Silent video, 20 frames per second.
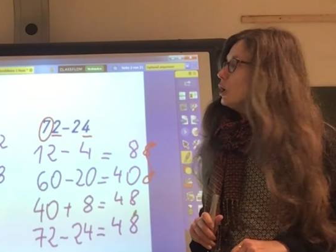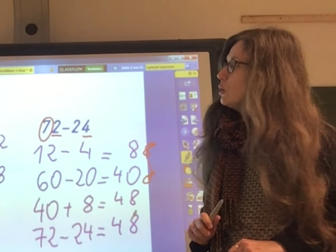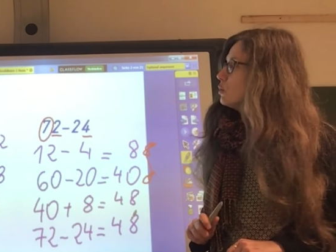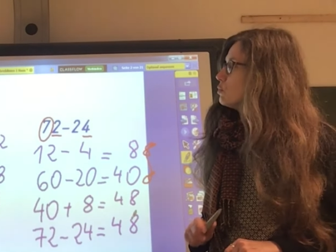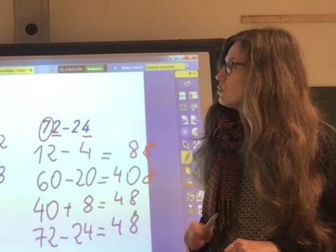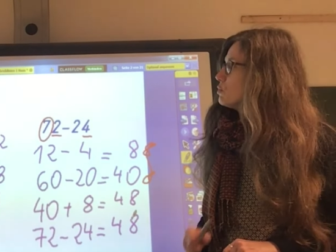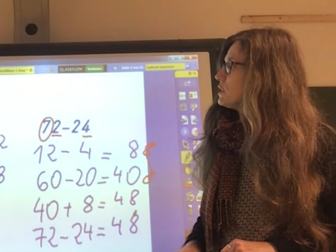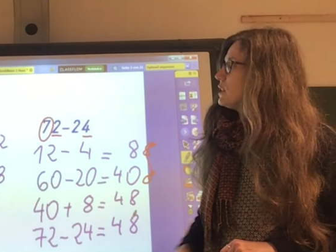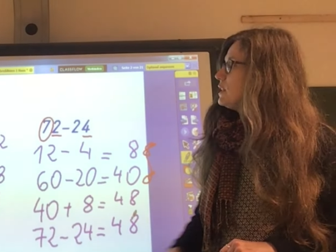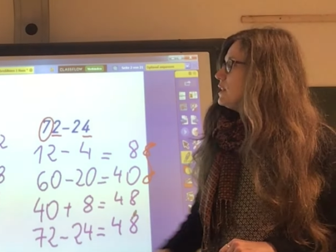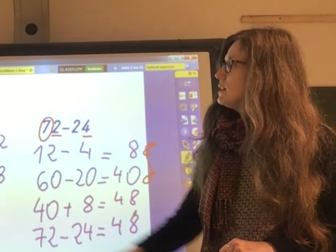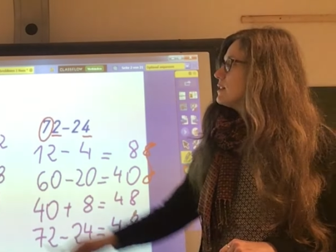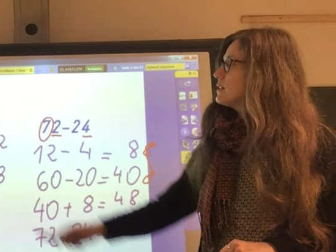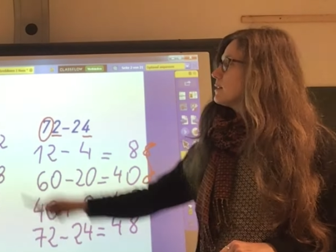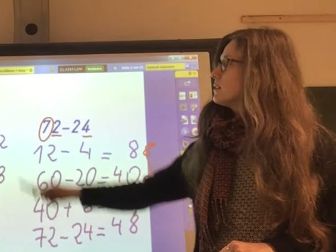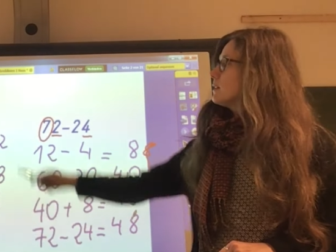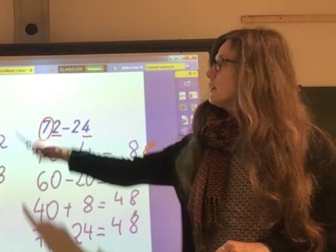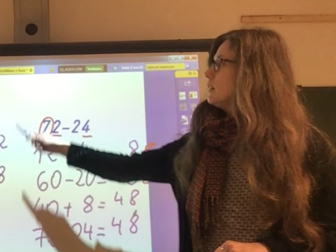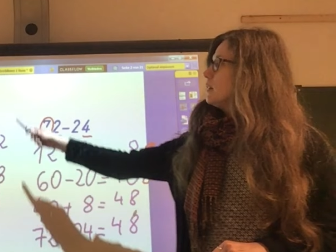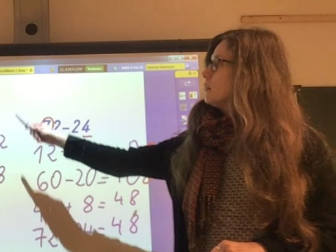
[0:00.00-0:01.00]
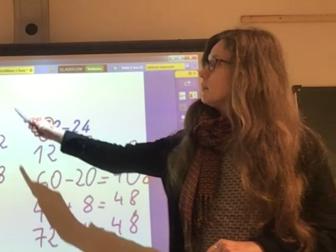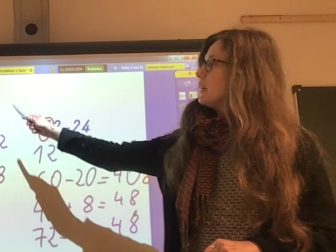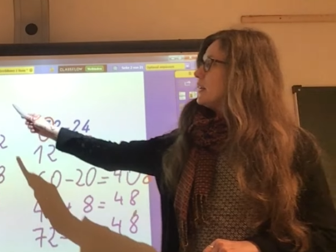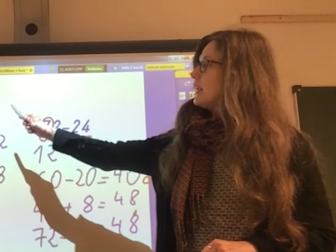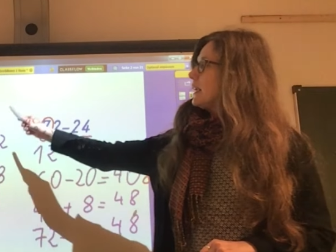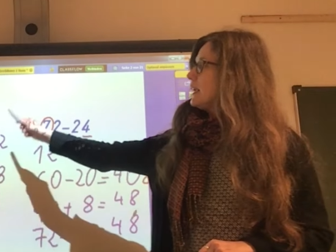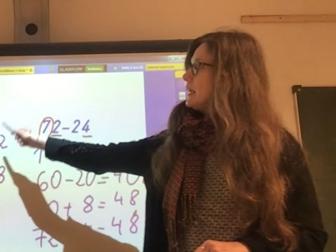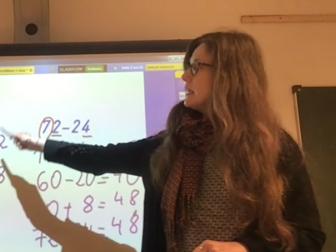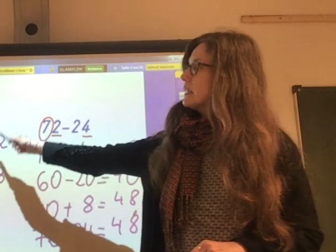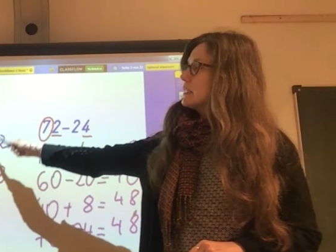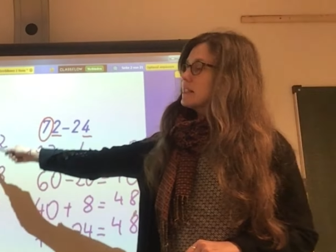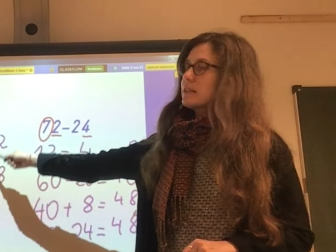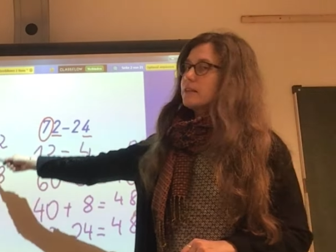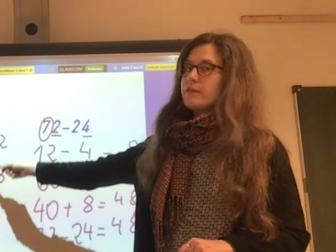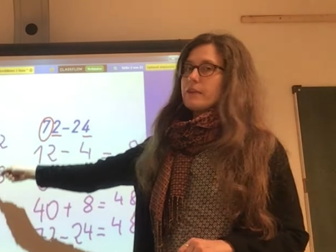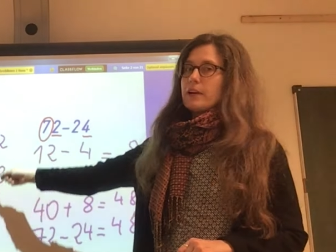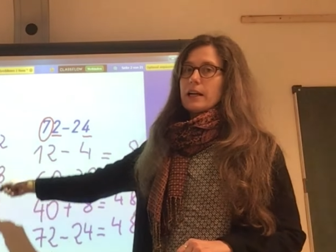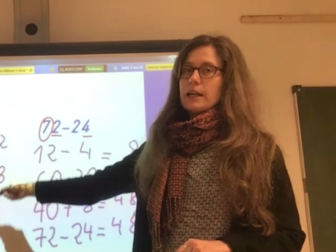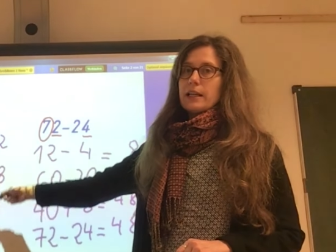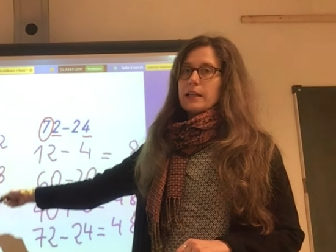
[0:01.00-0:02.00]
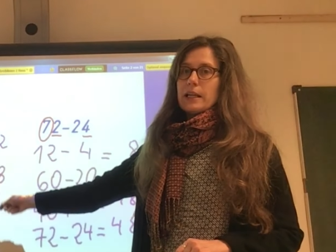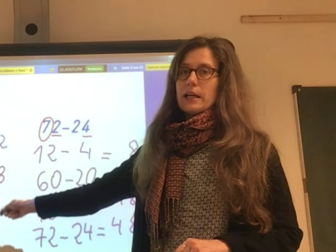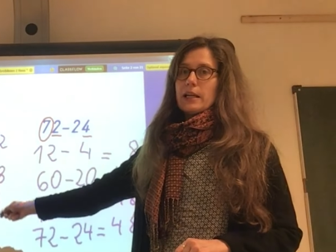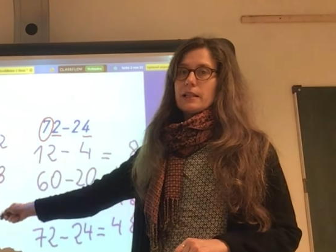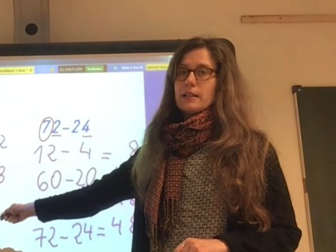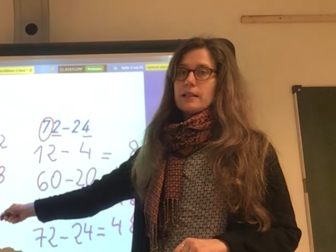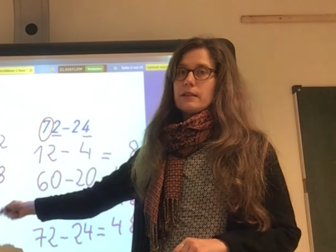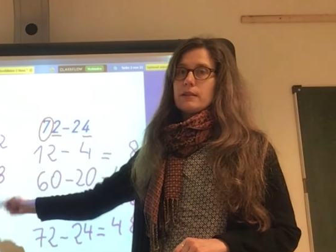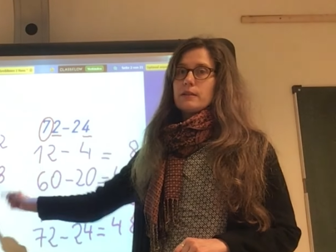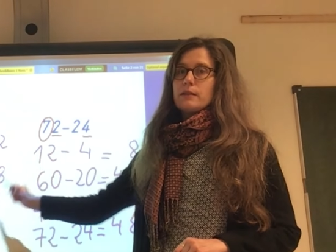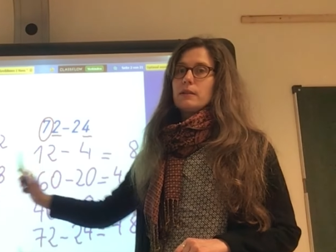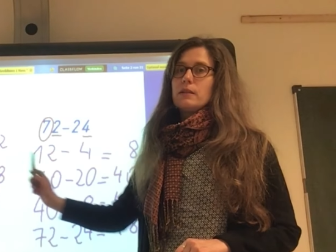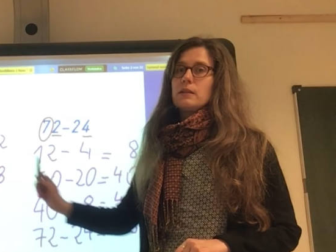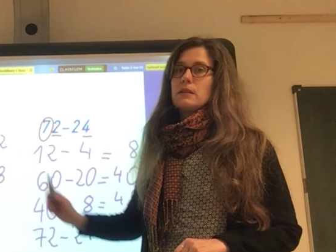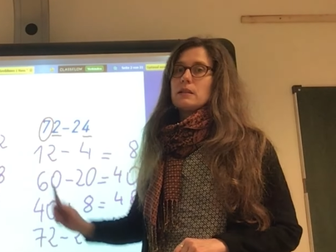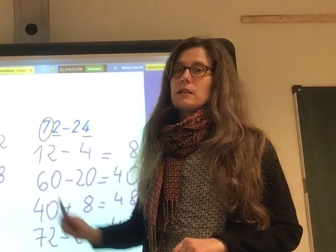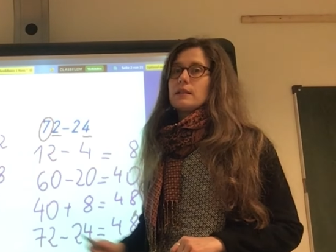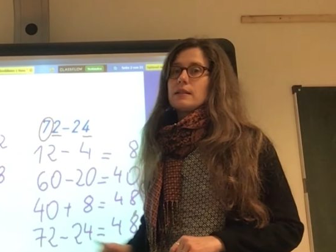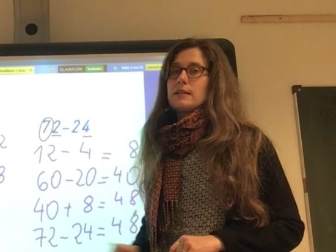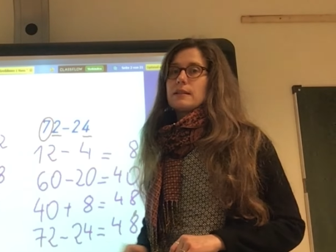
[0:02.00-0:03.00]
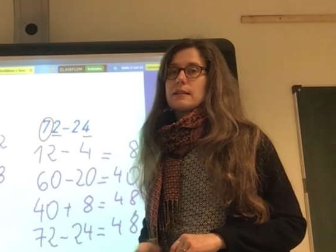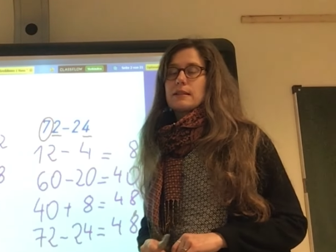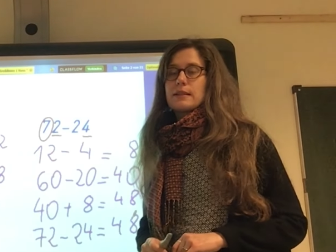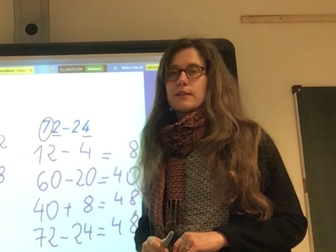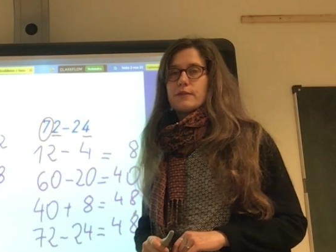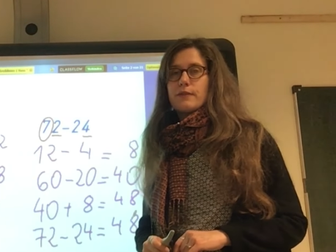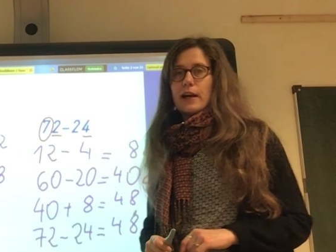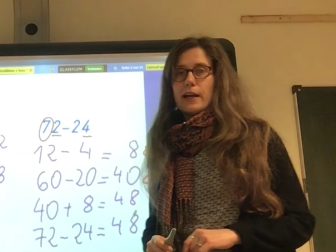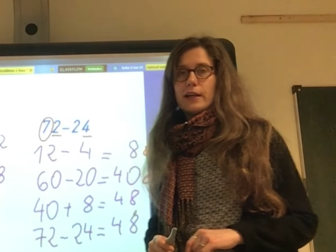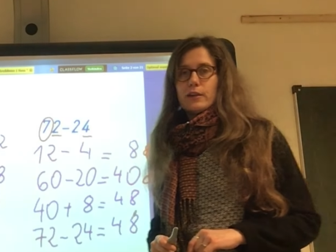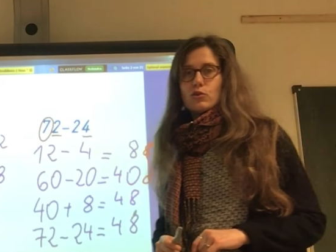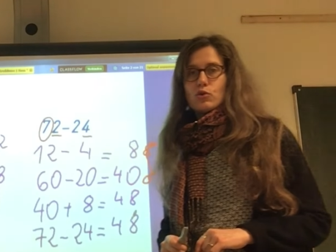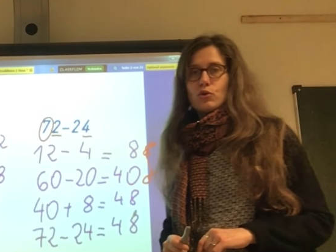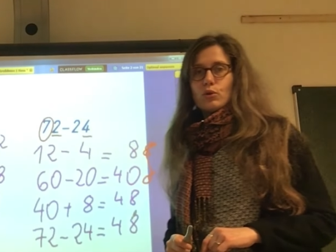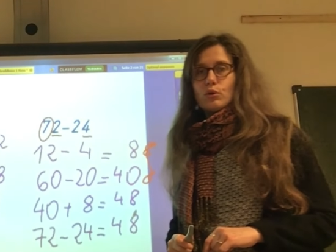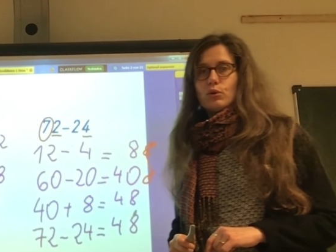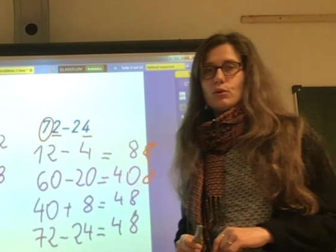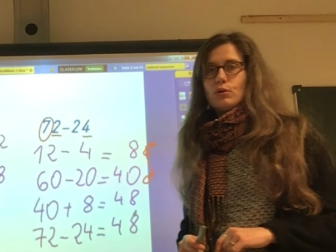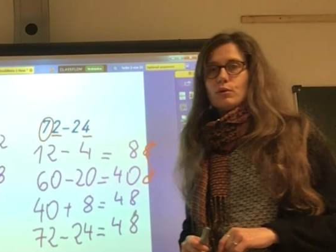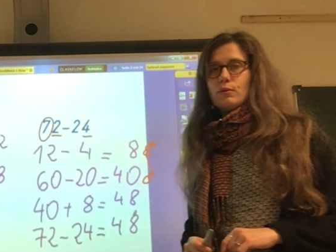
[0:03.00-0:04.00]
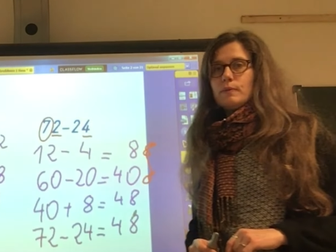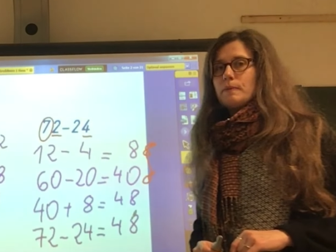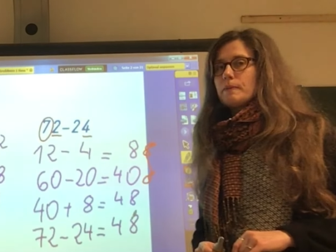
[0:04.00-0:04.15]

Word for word: Du siehst, bei der ersten Variante sind es zwei Schritte,